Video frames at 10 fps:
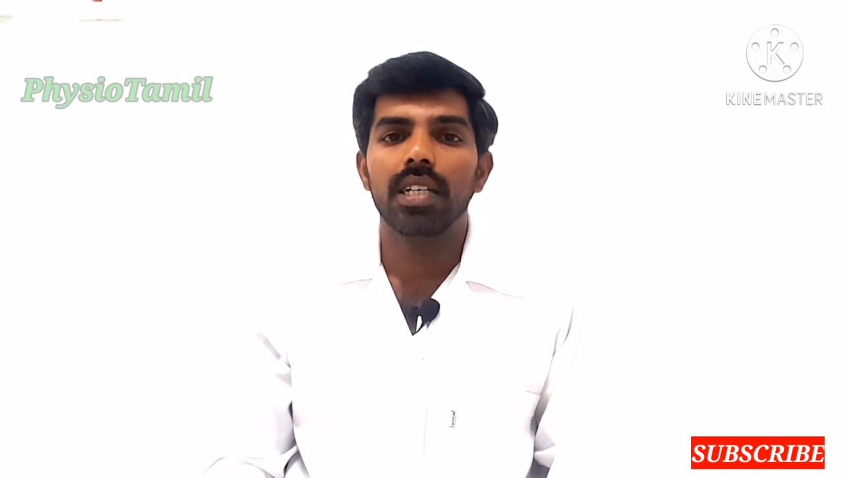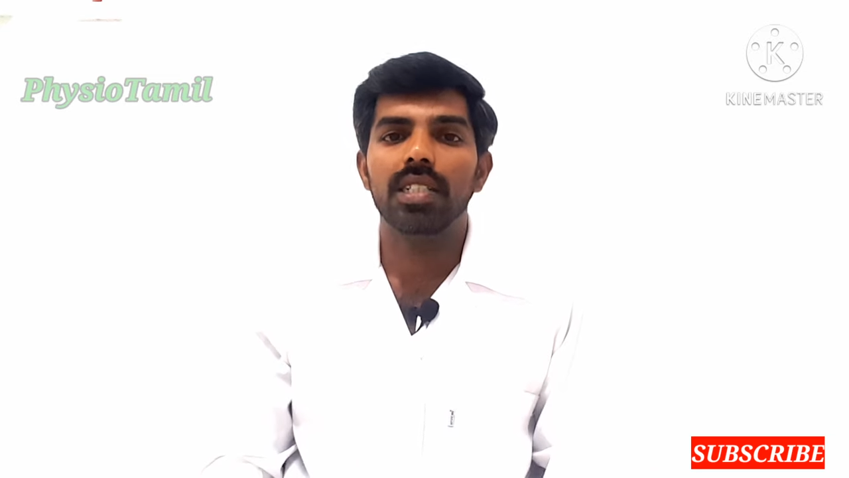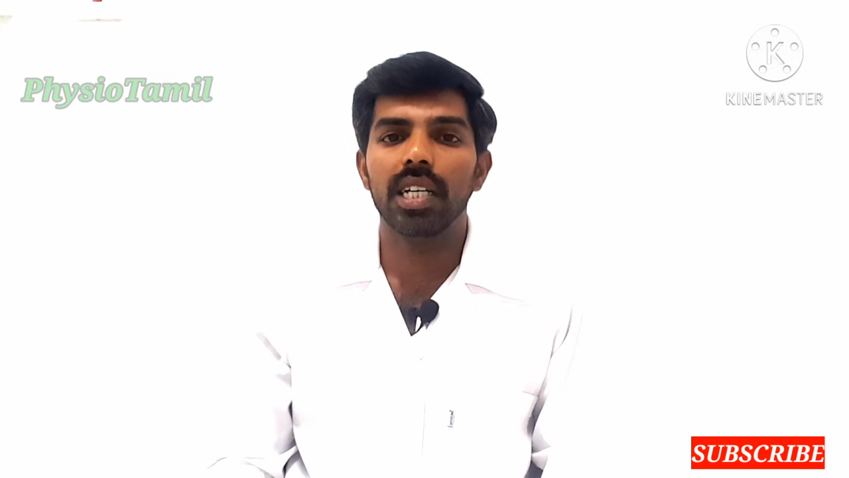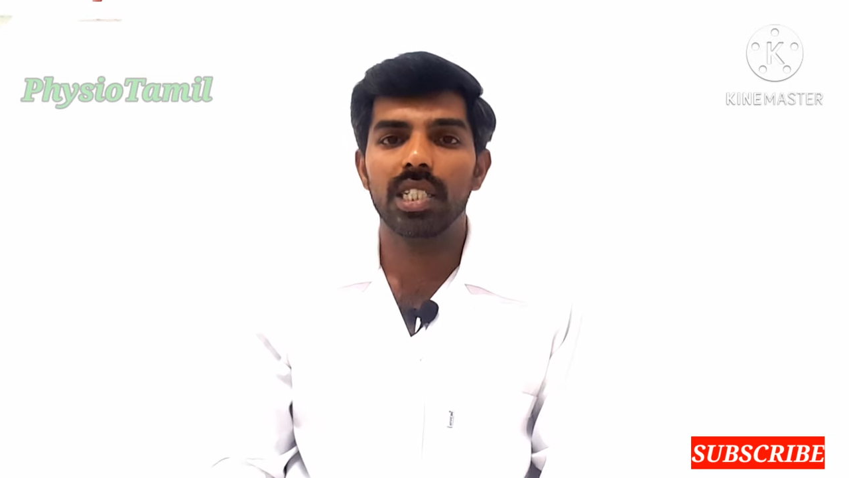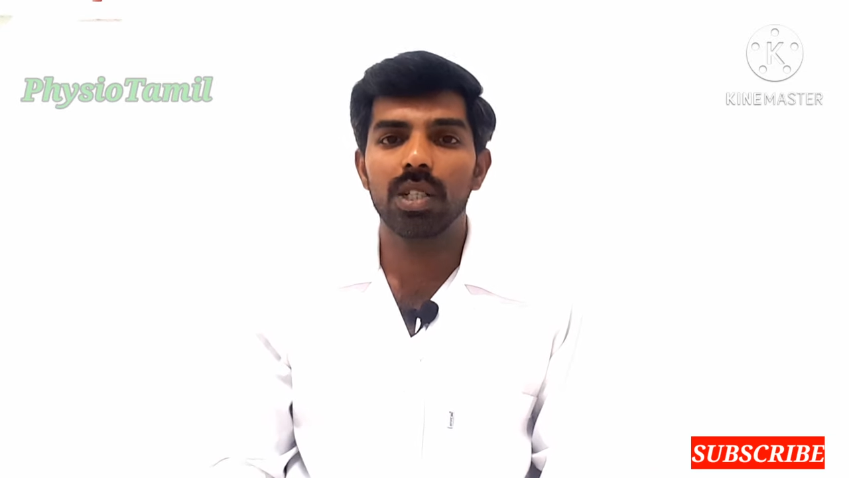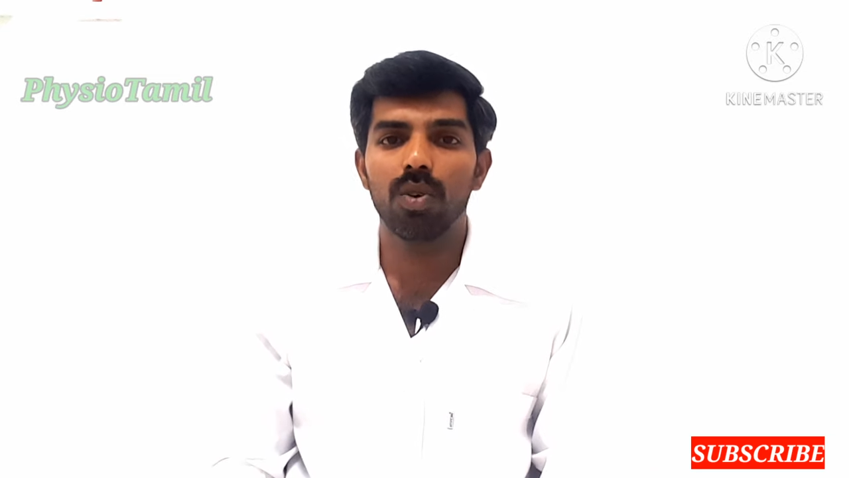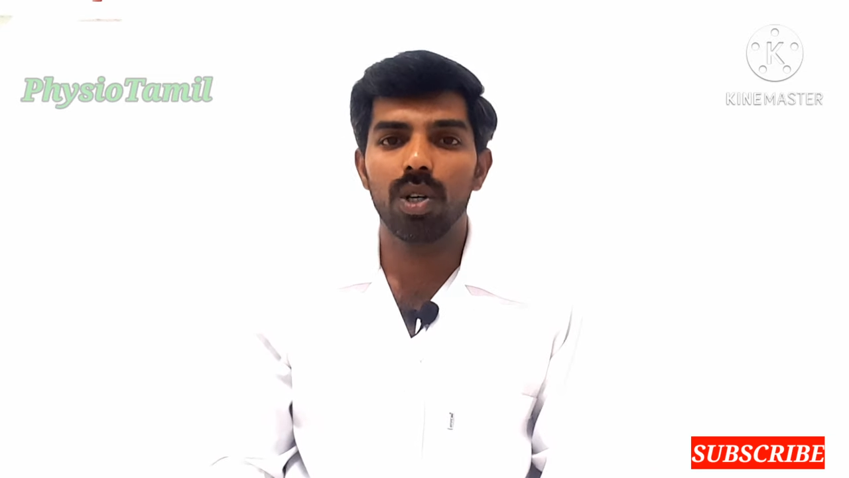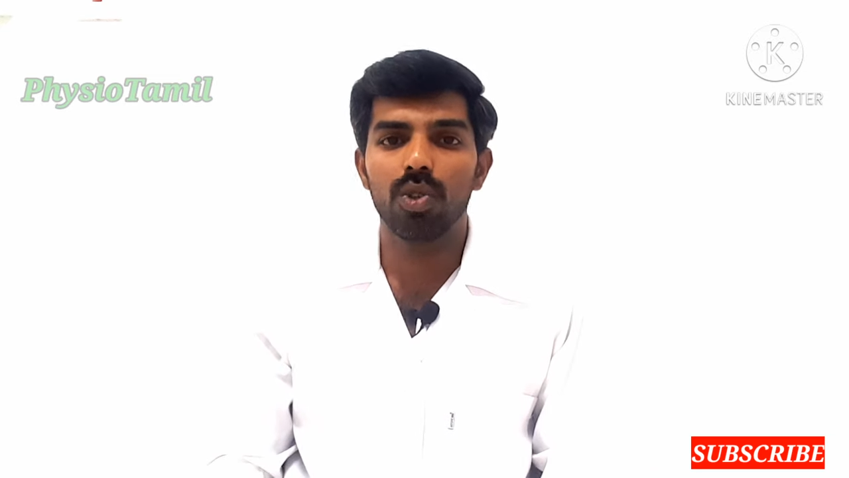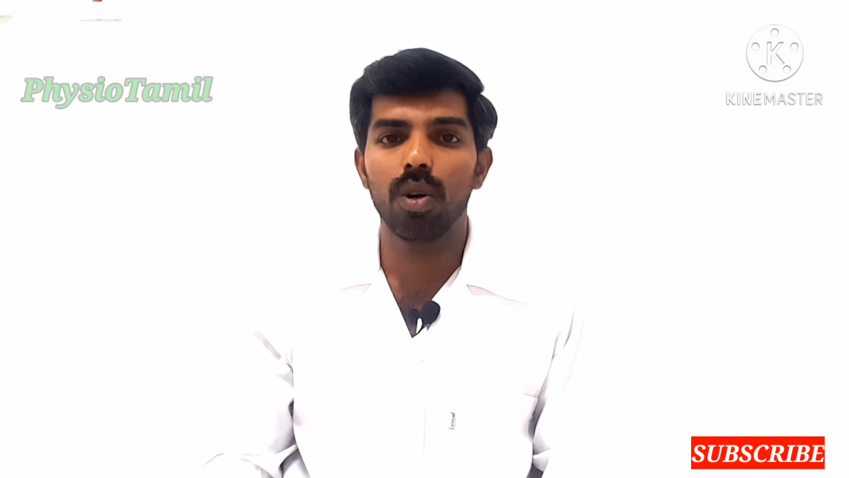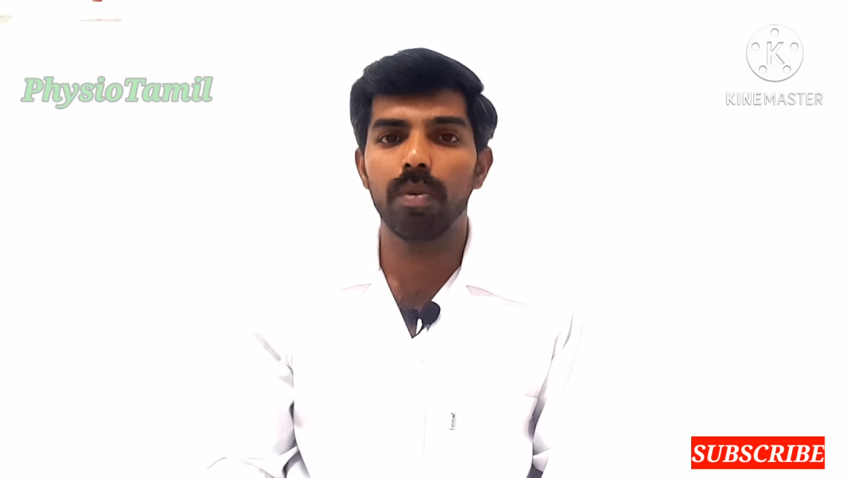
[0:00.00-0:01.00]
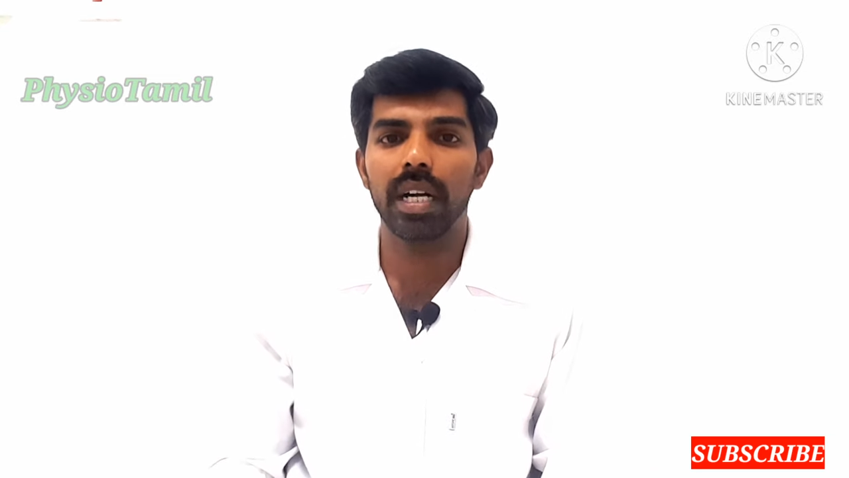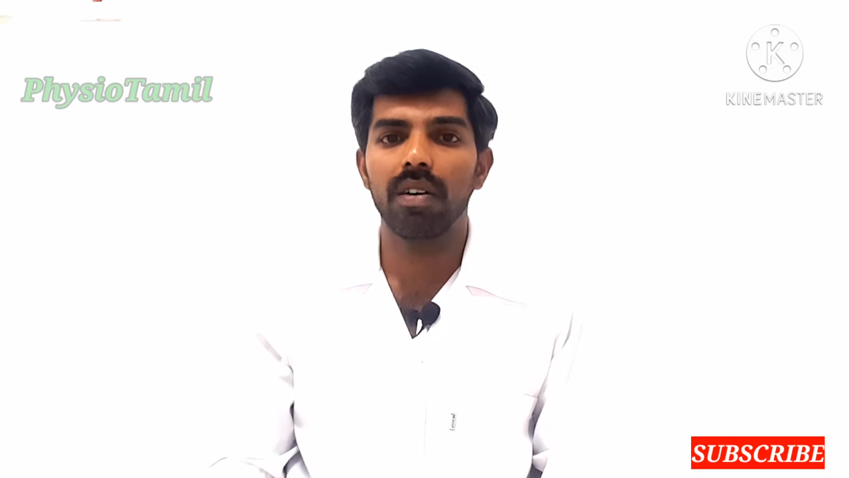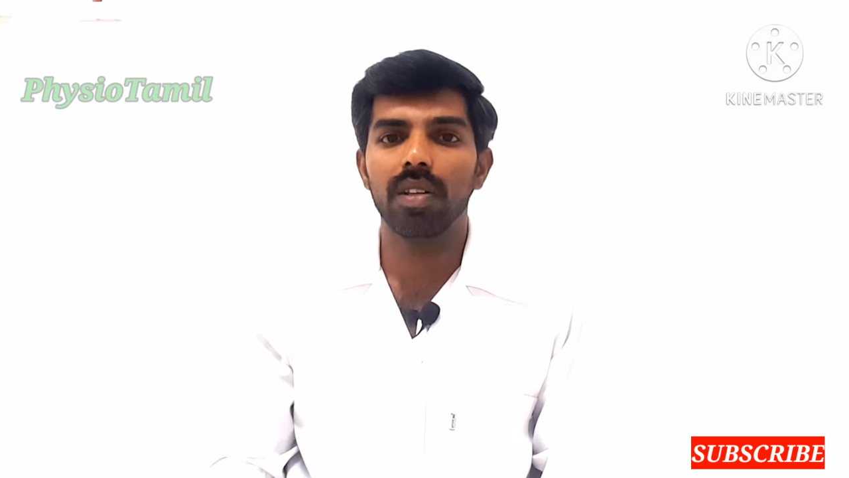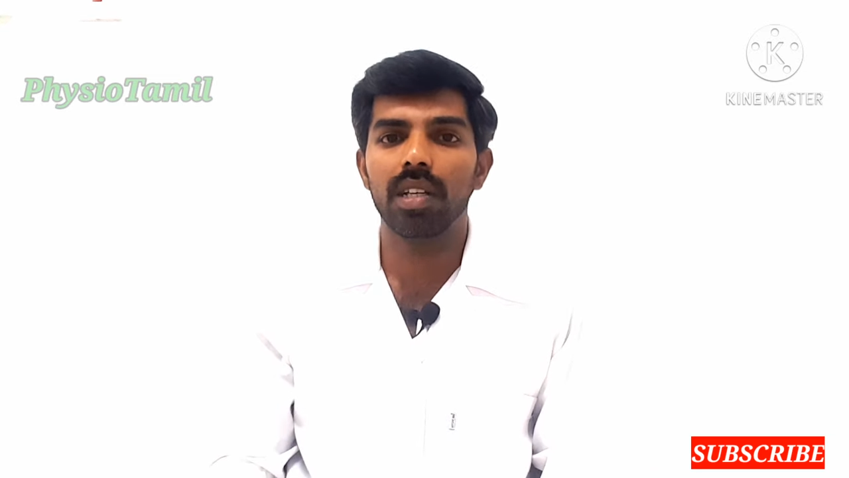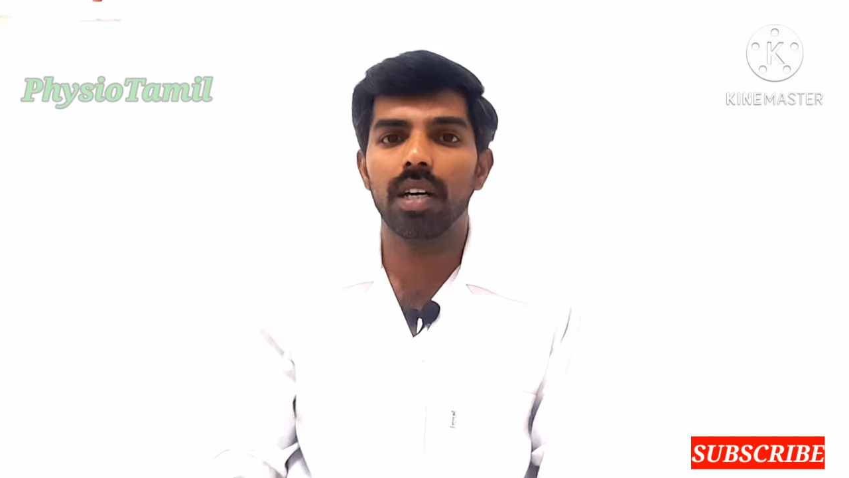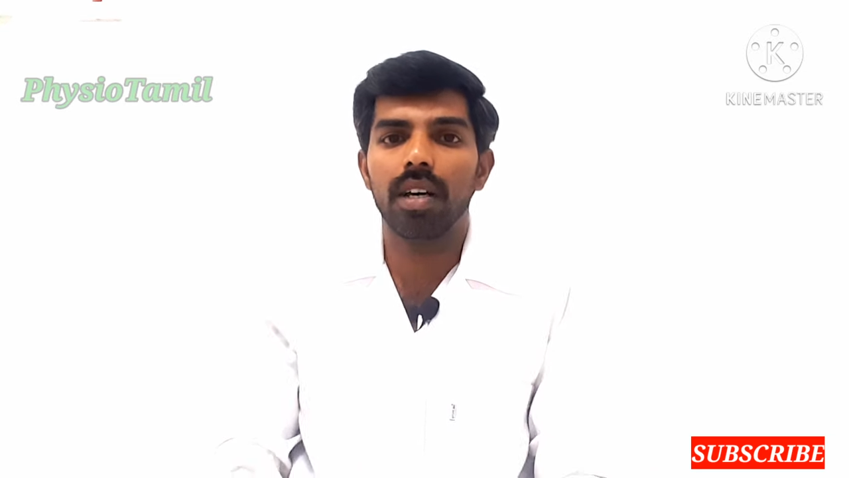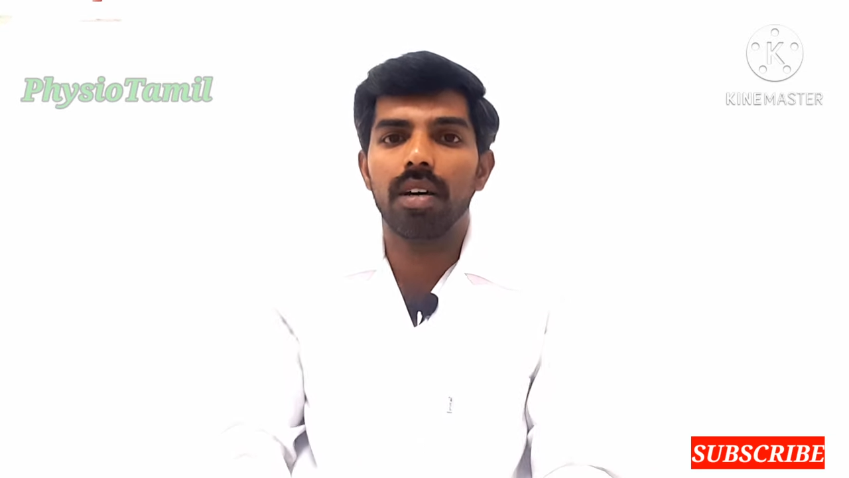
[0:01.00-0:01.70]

ஜஸ்ட்டு உங்கள் தோள்பட்டையை வந்து